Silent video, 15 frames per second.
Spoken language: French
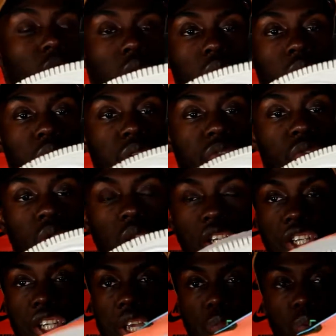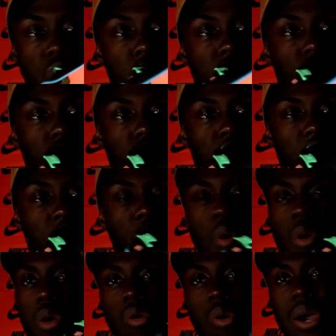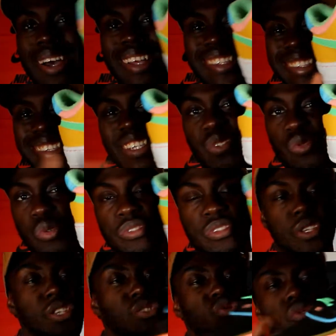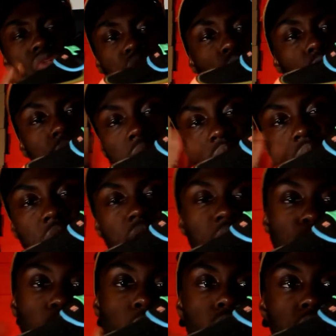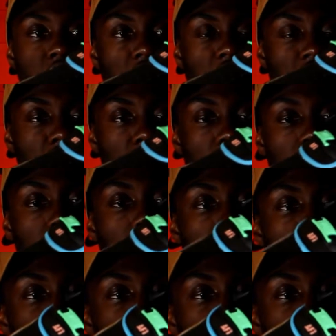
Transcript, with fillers: Là, au niveau de la shape, on est sur une shape encore à 10 sur 10, 9 sur 10, si vraiment on veut chercher les